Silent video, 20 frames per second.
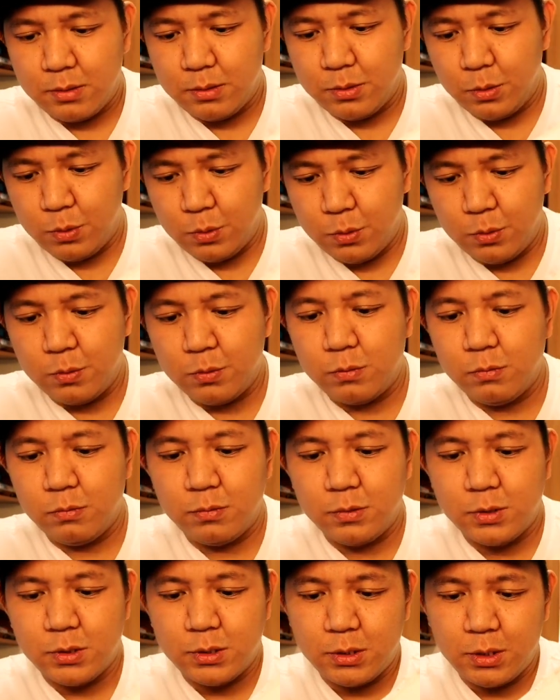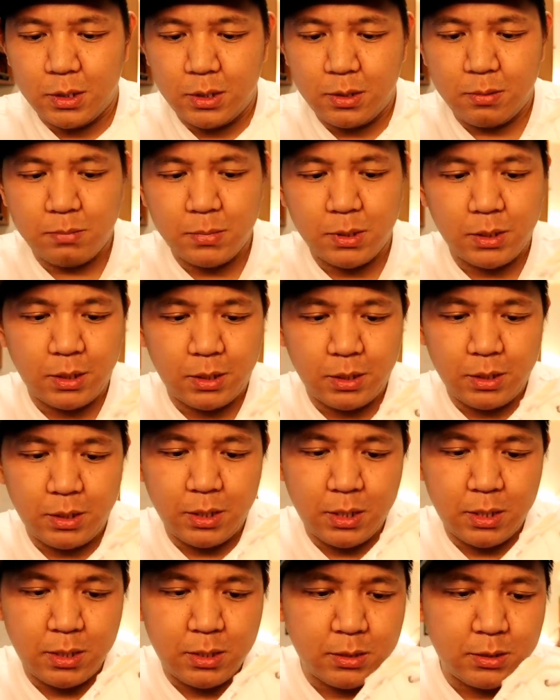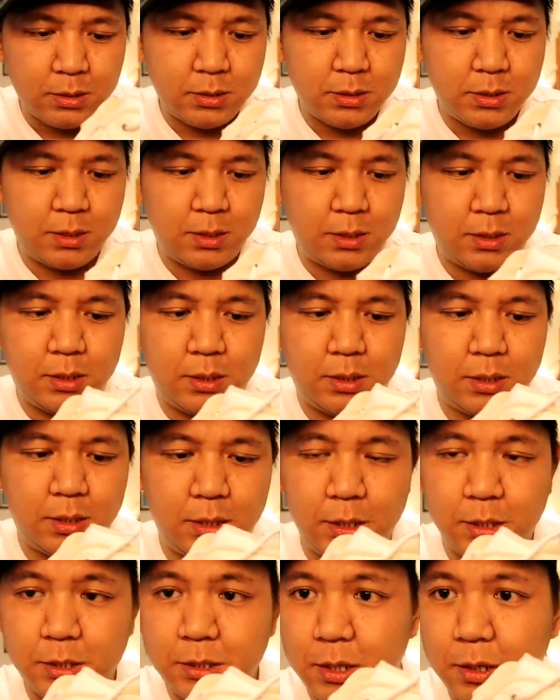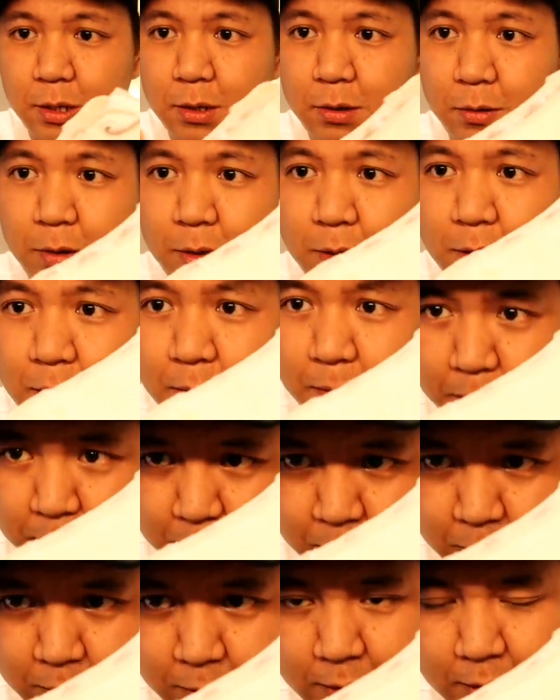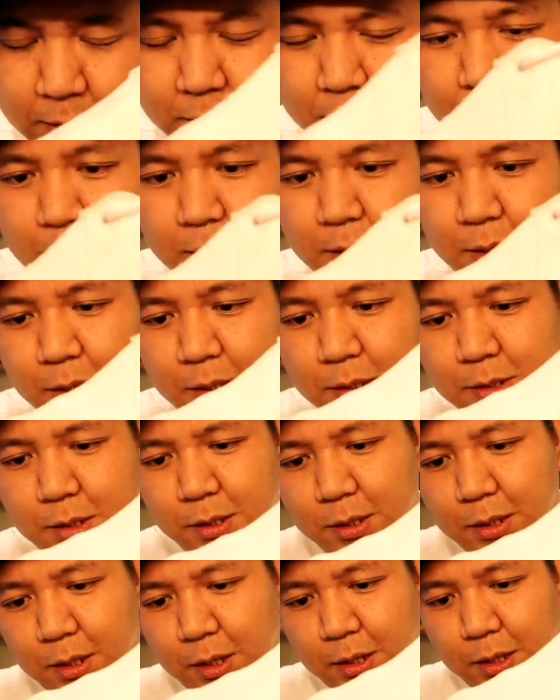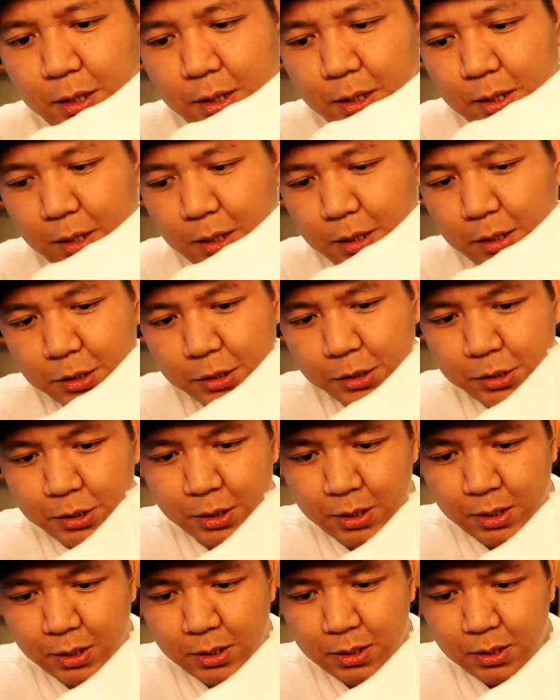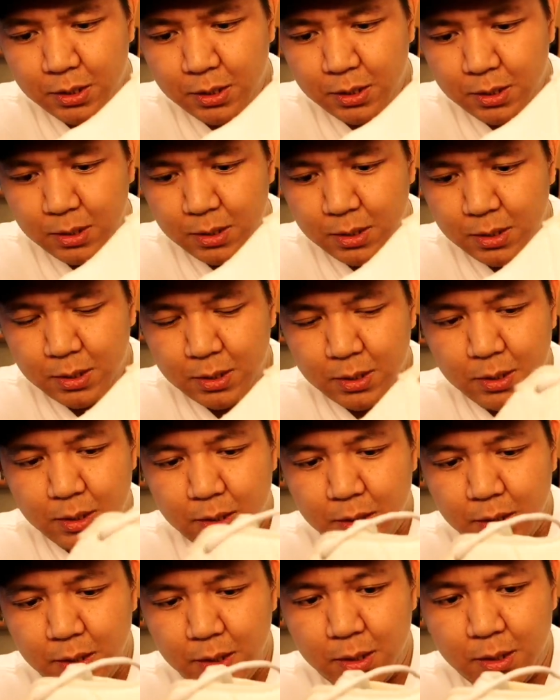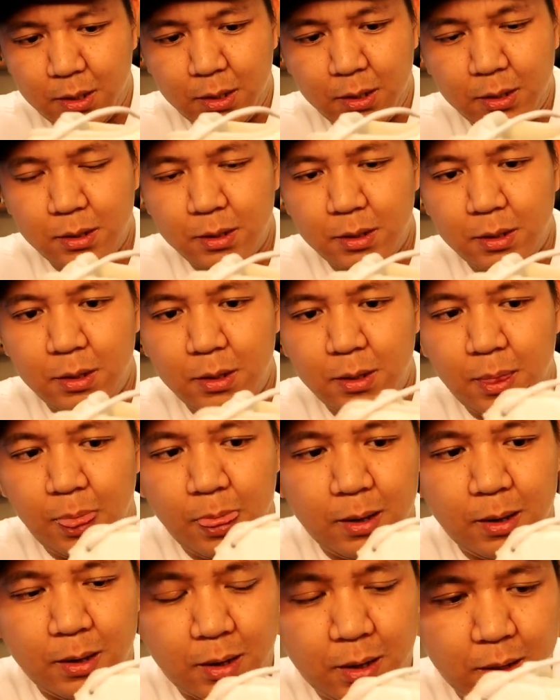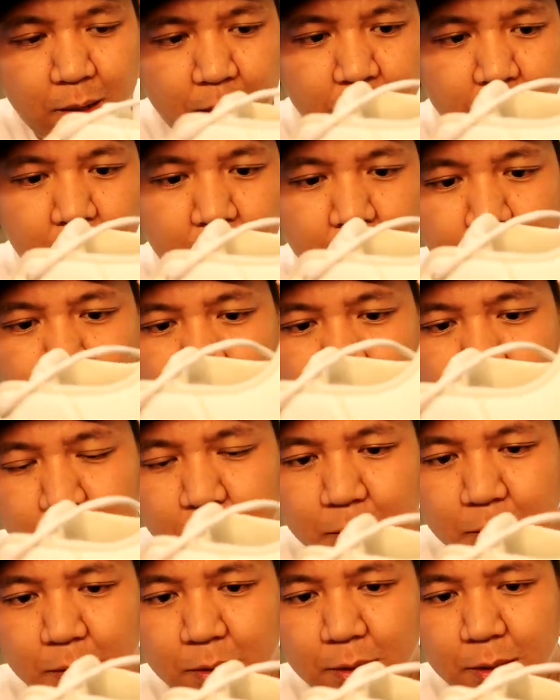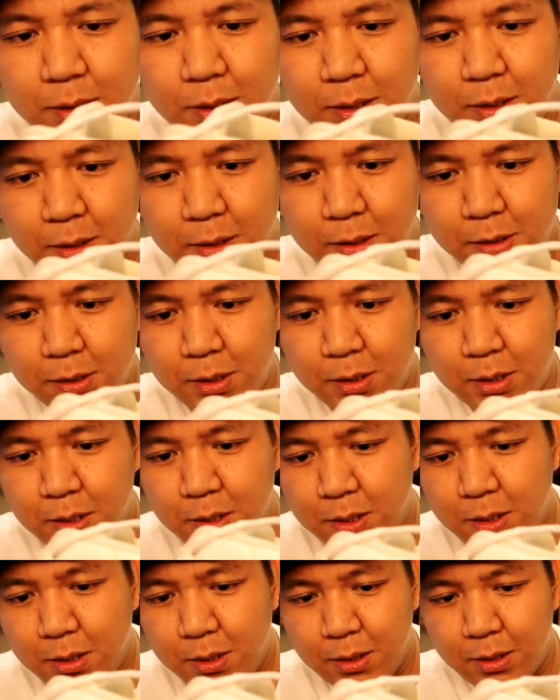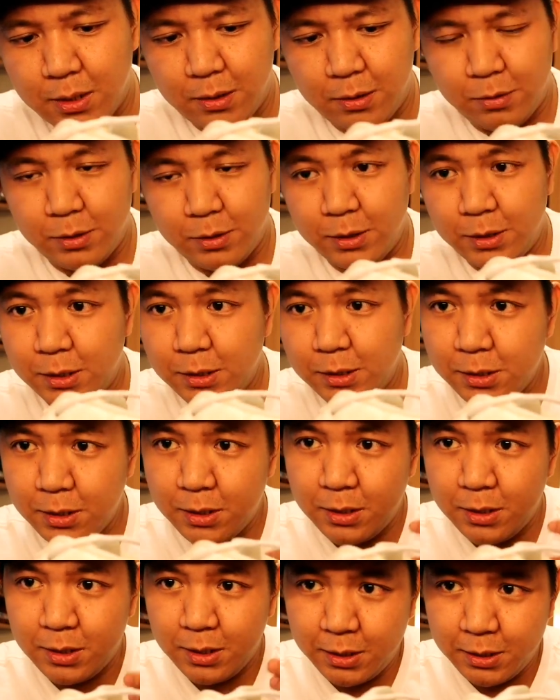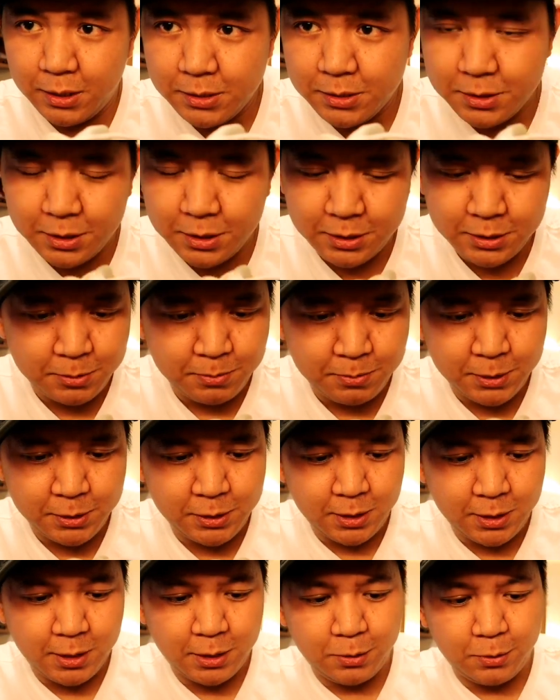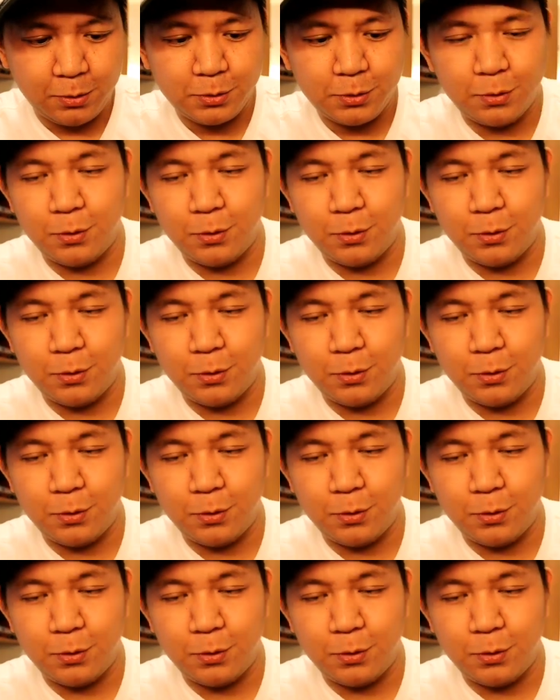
So, sa materials, hindi siya ganun kalambot kasi nga synthetic leather siya. Then, ang kagandahan nito, hindi siya ano, hindi siya nag-stretch masyado.